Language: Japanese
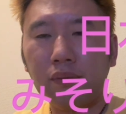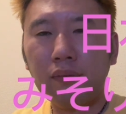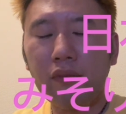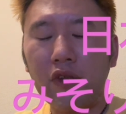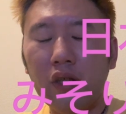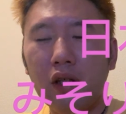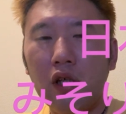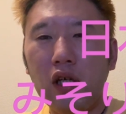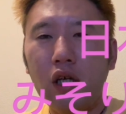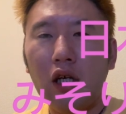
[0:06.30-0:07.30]
ご視聴
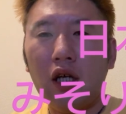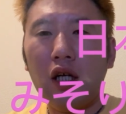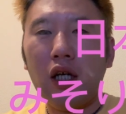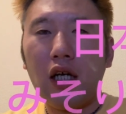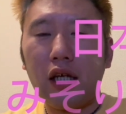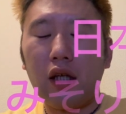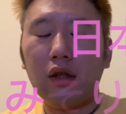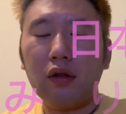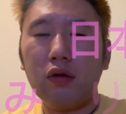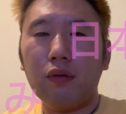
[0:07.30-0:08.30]
ください。はい、
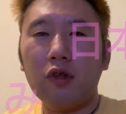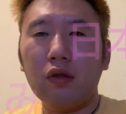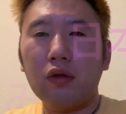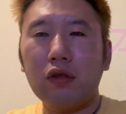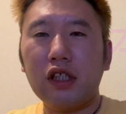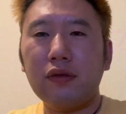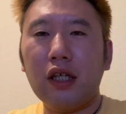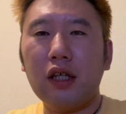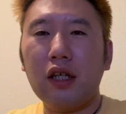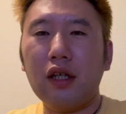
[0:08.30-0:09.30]
どうも、こんにち
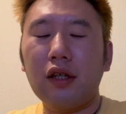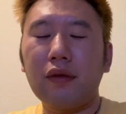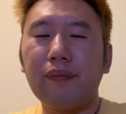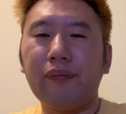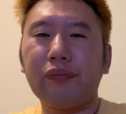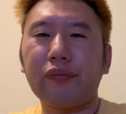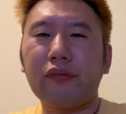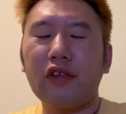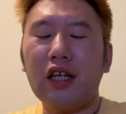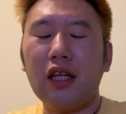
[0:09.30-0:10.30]
は。
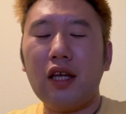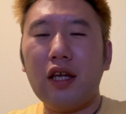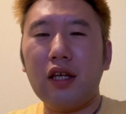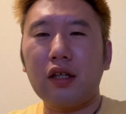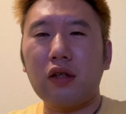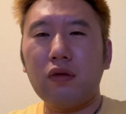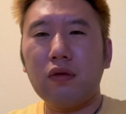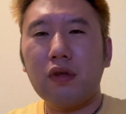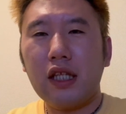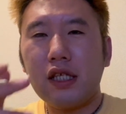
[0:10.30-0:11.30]
はい、えー、
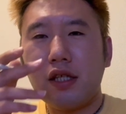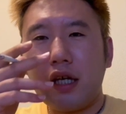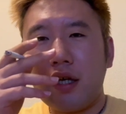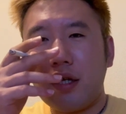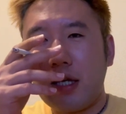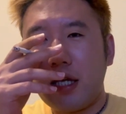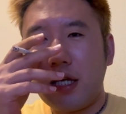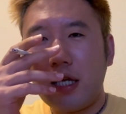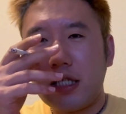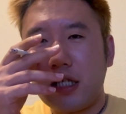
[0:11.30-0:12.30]
今日はですね、
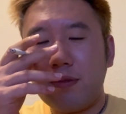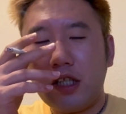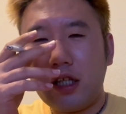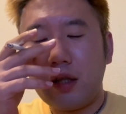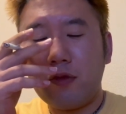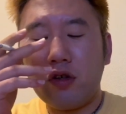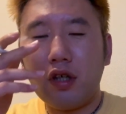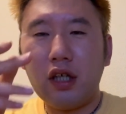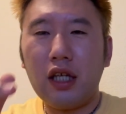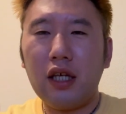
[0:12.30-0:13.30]
えー、サムネにも、
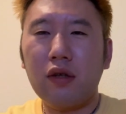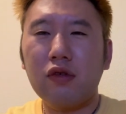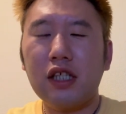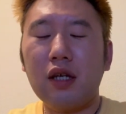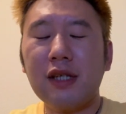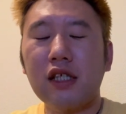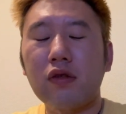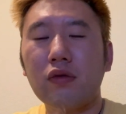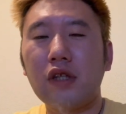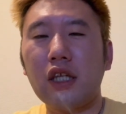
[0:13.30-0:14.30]
えー、ございます
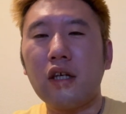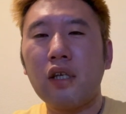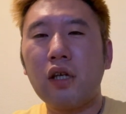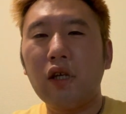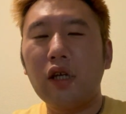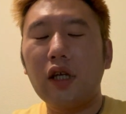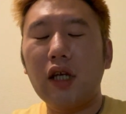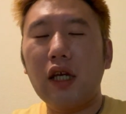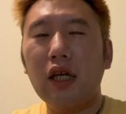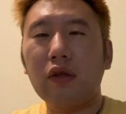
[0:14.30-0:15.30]
通り、
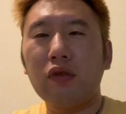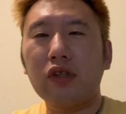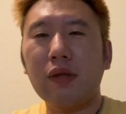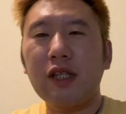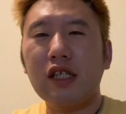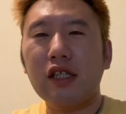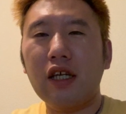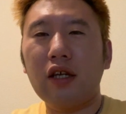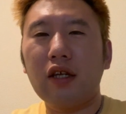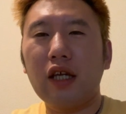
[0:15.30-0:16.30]
えー、この度です
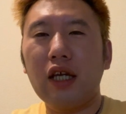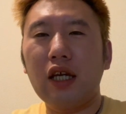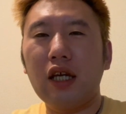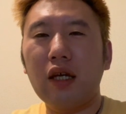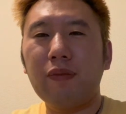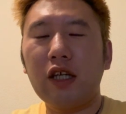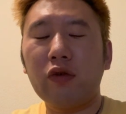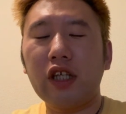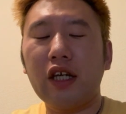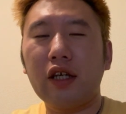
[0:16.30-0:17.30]
ね、えー、
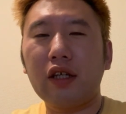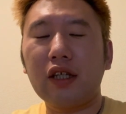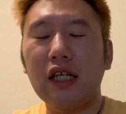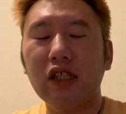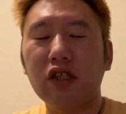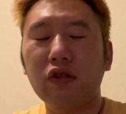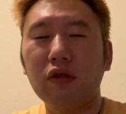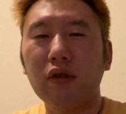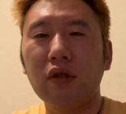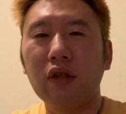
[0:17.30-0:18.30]
ペロリアン監修、